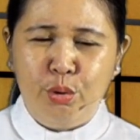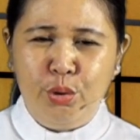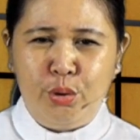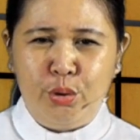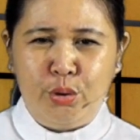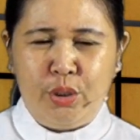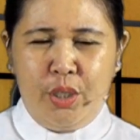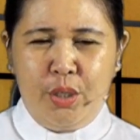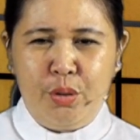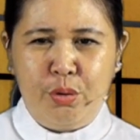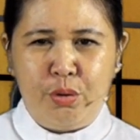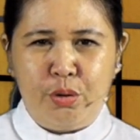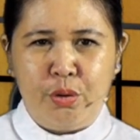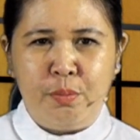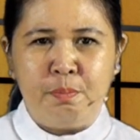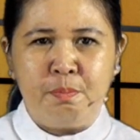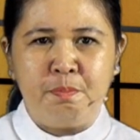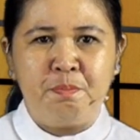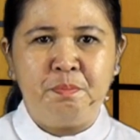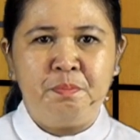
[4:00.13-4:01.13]
untuk
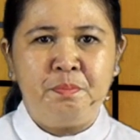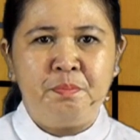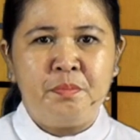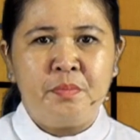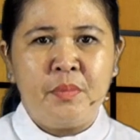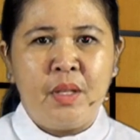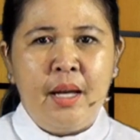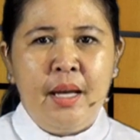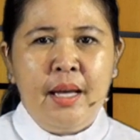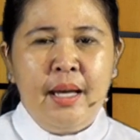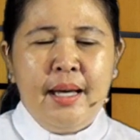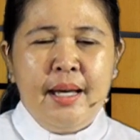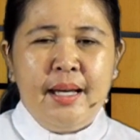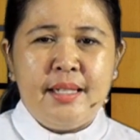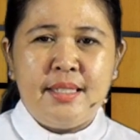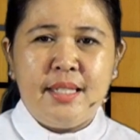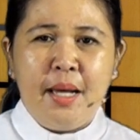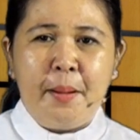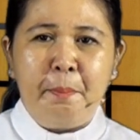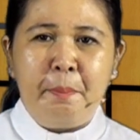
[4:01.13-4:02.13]
dihukum.
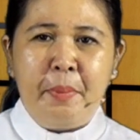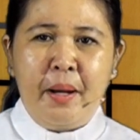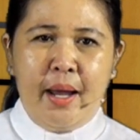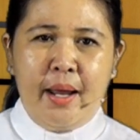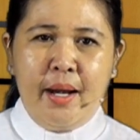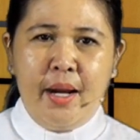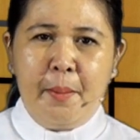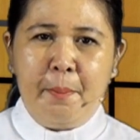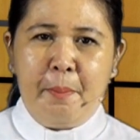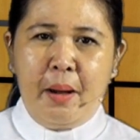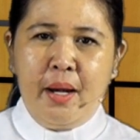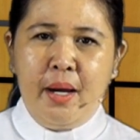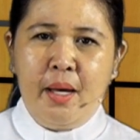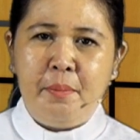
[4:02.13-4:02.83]
Sampai anak